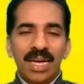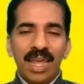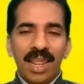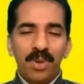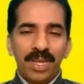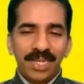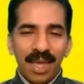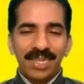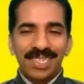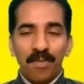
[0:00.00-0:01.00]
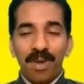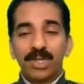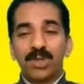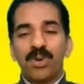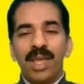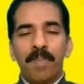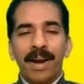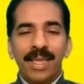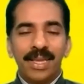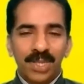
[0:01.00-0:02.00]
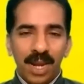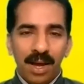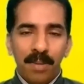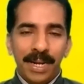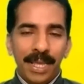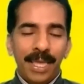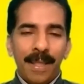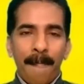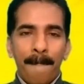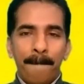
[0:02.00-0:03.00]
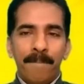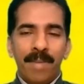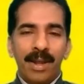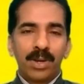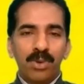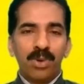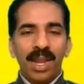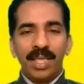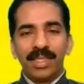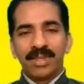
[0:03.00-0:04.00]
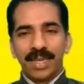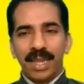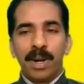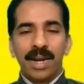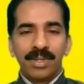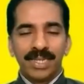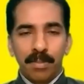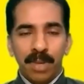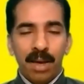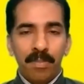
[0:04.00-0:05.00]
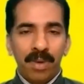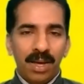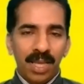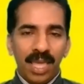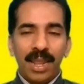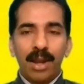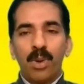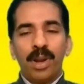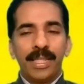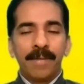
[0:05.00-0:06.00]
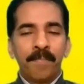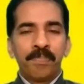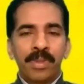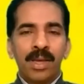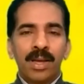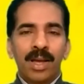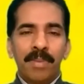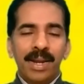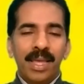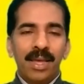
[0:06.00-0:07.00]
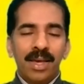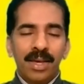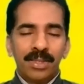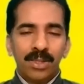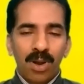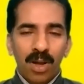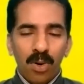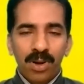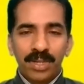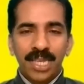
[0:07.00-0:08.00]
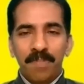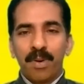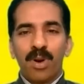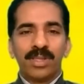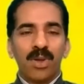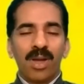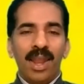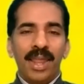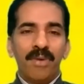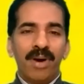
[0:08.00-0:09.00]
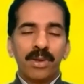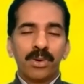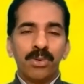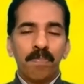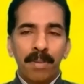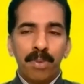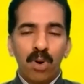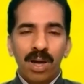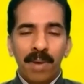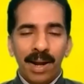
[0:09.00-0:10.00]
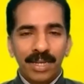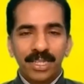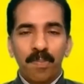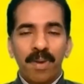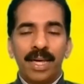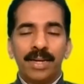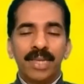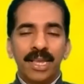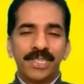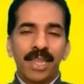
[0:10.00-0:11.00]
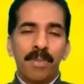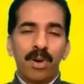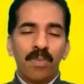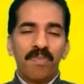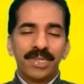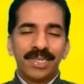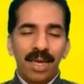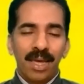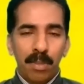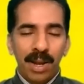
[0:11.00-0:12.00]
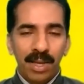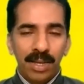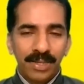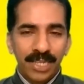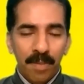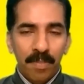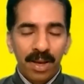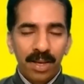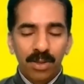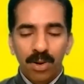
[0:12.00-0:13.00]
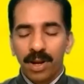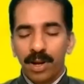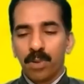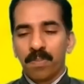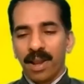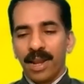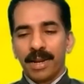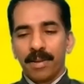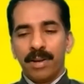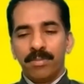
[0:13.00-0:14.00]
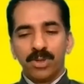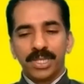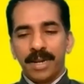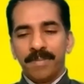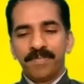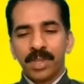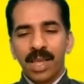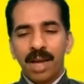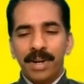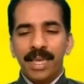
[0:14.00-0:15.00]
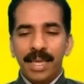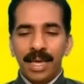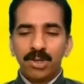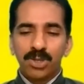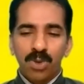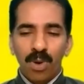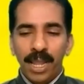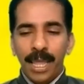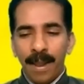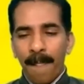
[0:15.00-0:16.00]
అనేది చాలా సంబలిస్తు నుండి ఆ పని చేస్తున్నా కాబట్టి వారికి అన్ని తెలుస్తాయి అనమాట ఆ ఏరియాలో ఉన్నది కాబట్టి దొరక ఒక్క చేప కూడా దొరకలేని వారికి ప్రభు ఒక మాట చెప్పిన చేస్తాను పడు విస్తారమైన చేప దొరికినట్టు ప్రియులారా మనం చూసాం కాబట్టి అది చూసుకొని